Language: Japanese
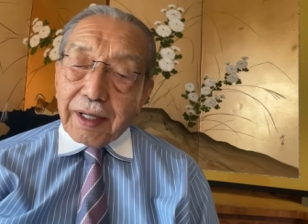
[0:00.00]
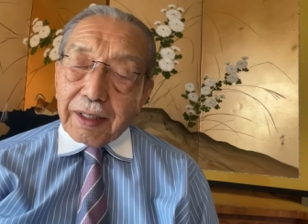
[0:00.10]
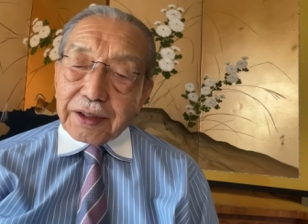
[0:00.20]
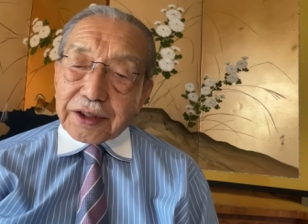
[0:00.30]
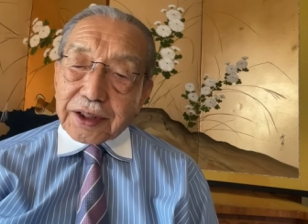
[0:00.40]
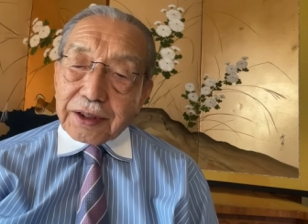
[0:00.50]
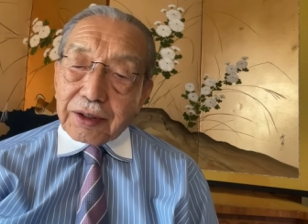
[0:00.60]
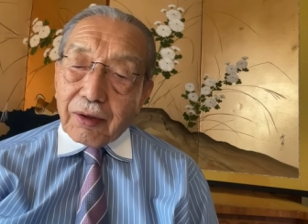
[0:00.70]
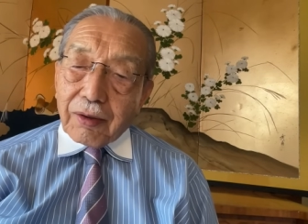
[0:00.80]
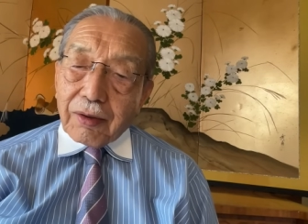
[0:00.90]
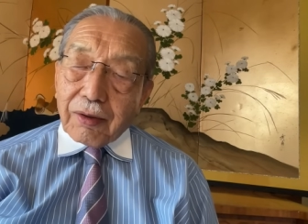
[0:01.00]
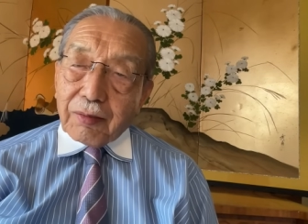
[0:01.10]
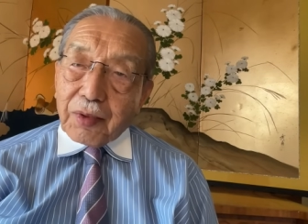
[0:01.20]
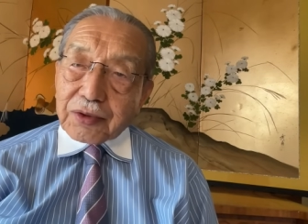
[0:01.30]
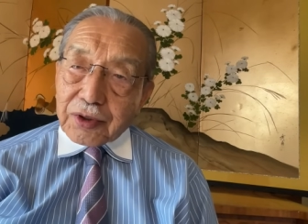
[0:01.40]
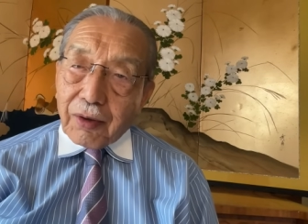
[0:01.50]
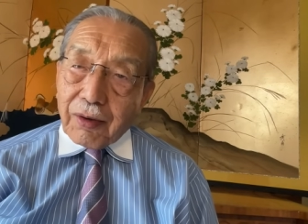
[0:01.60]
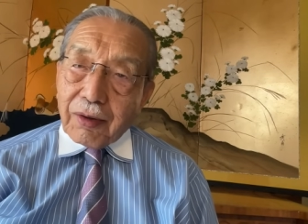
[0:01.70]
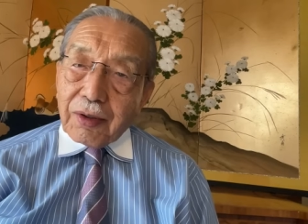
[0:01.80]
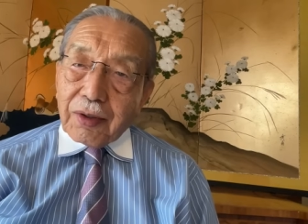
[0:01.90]
日銀の目標
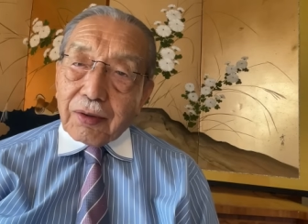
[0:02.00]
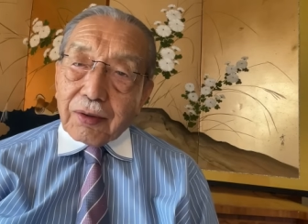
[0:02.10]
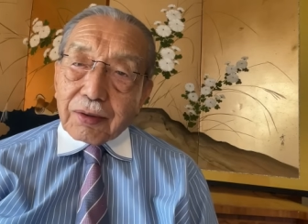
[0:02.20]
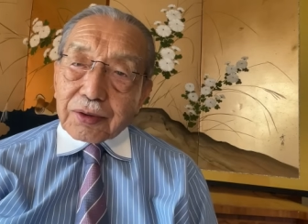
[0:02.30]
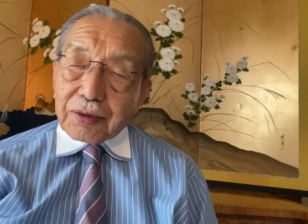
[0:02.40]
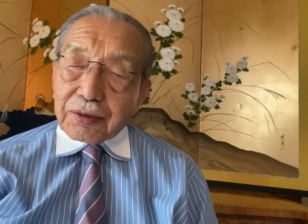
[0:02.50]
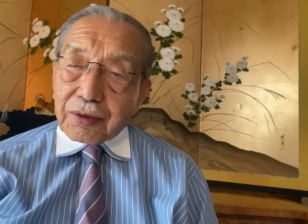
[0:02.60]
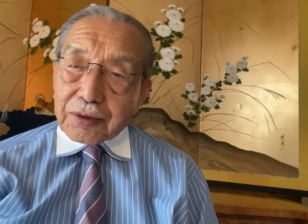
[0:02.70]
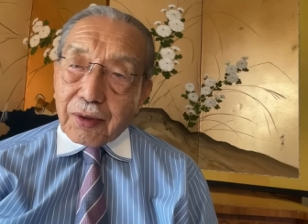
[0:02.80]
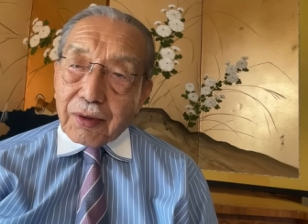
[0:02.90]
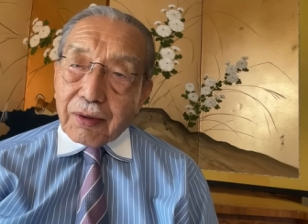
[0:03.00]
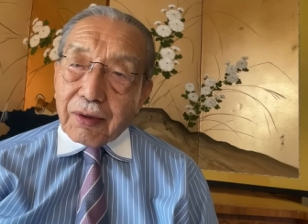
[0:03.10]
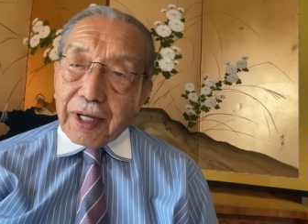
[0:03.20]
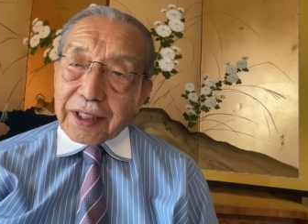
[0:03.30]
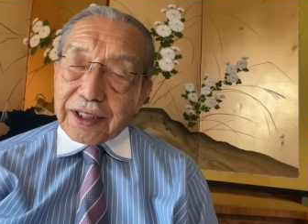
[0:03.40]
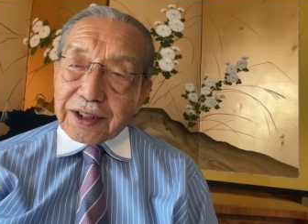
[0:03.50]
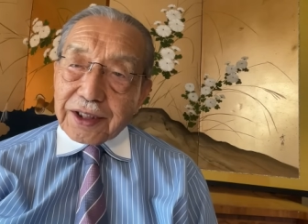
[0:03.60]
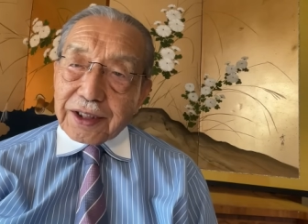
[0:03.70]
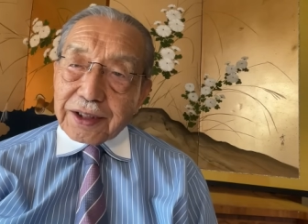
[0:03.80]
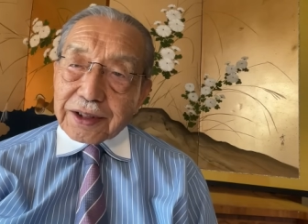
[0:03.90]
ということをはっき
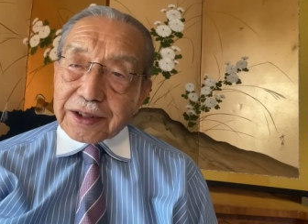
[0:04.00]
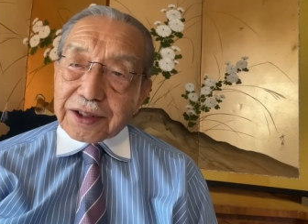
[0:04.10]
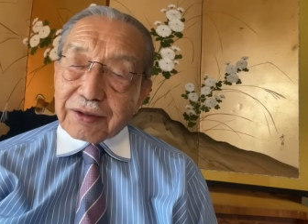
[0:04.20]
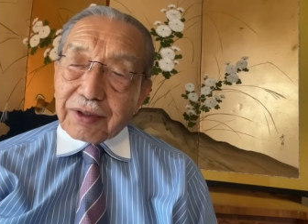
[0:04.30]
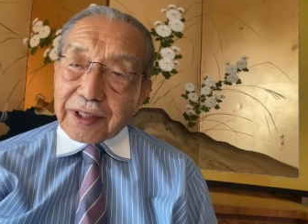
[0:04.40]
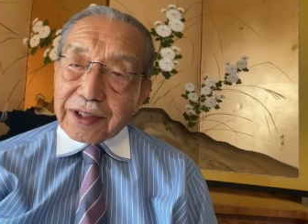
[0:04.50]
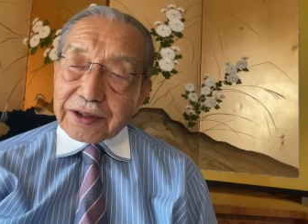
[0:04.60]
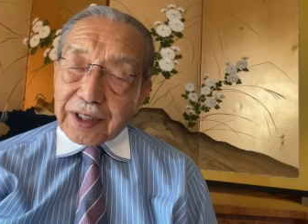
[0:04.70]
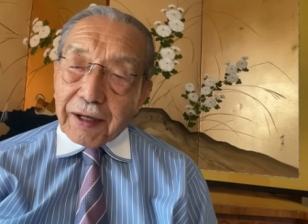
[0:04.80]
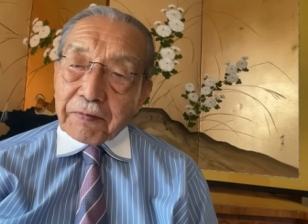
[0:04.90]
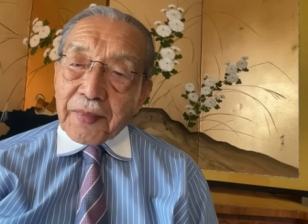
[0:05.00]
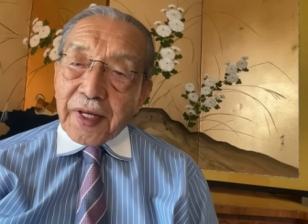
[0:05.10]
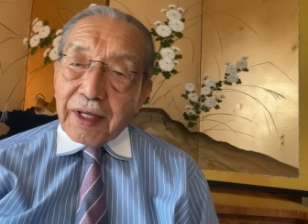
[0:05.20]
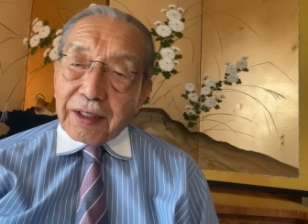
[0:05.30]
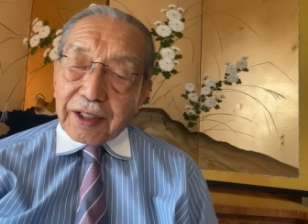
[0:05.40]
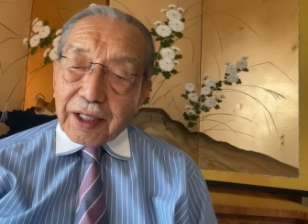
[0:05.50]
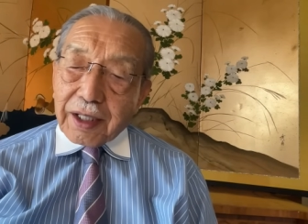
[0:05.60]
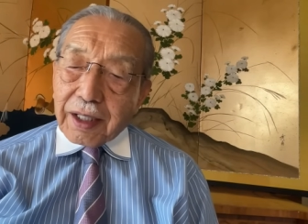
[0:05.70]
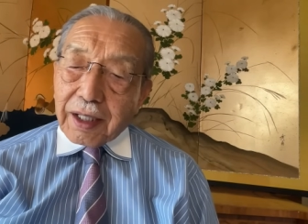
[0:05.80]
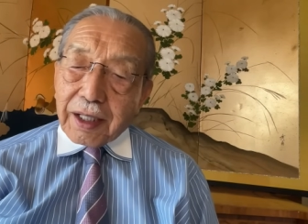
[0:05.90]
りさせているわけですね。
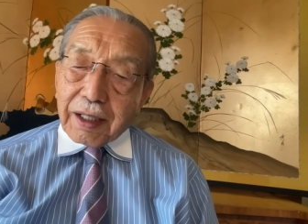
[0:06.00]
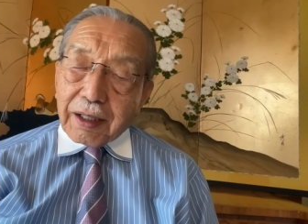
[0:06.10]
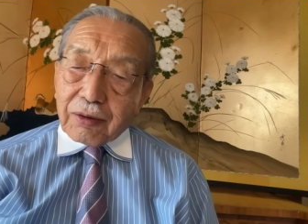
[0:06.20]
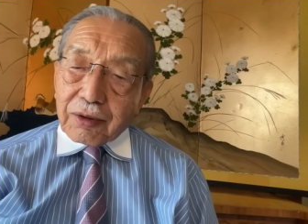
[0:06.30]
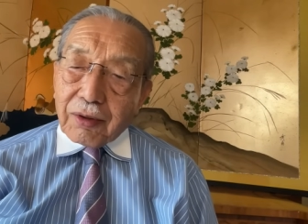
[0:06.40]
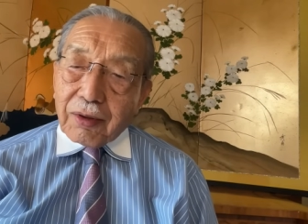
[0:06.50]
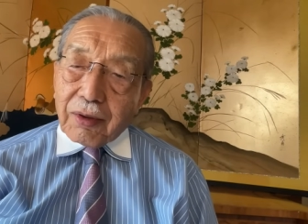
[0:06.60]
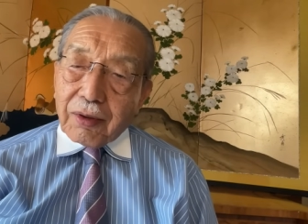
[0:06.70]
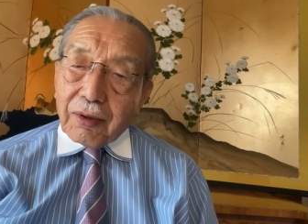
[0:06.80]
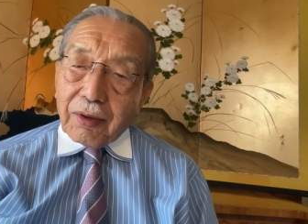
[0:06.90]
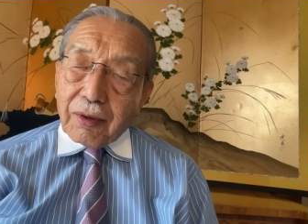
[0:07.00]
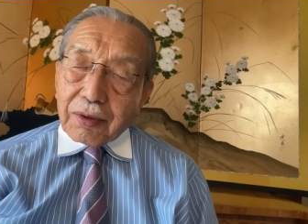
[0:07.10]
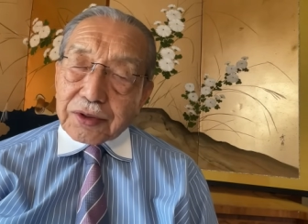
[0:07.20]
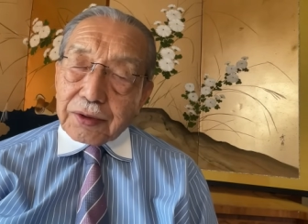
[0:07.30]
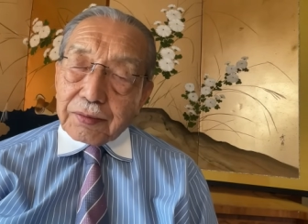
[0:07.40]
で、この